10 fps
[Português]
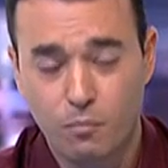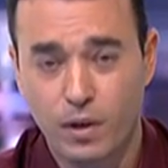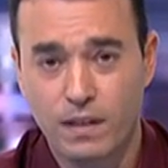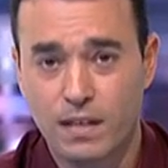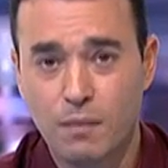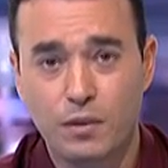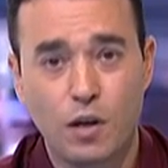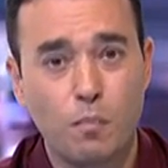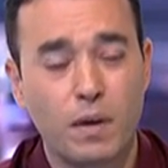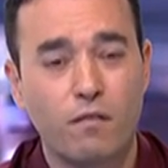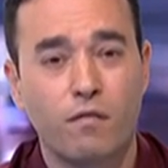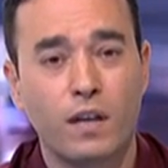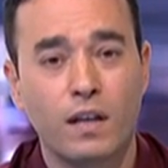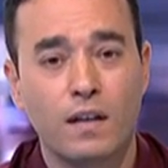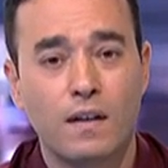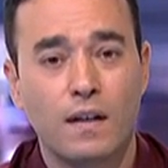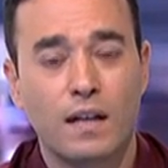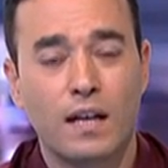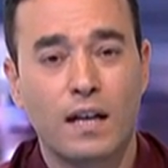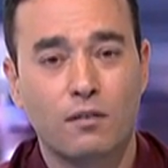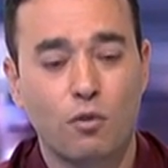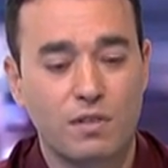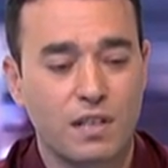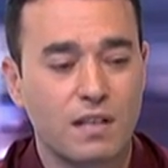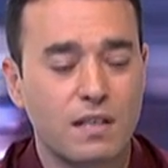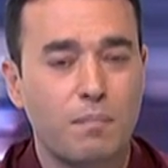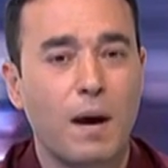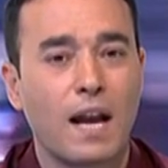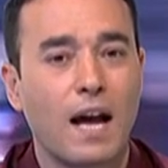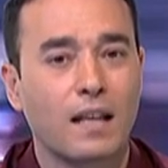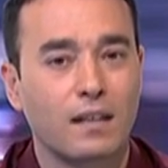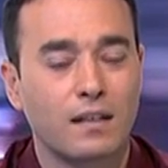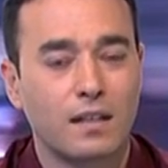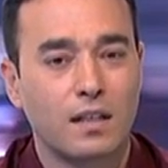por exemplo, não prevê é, torcida separada.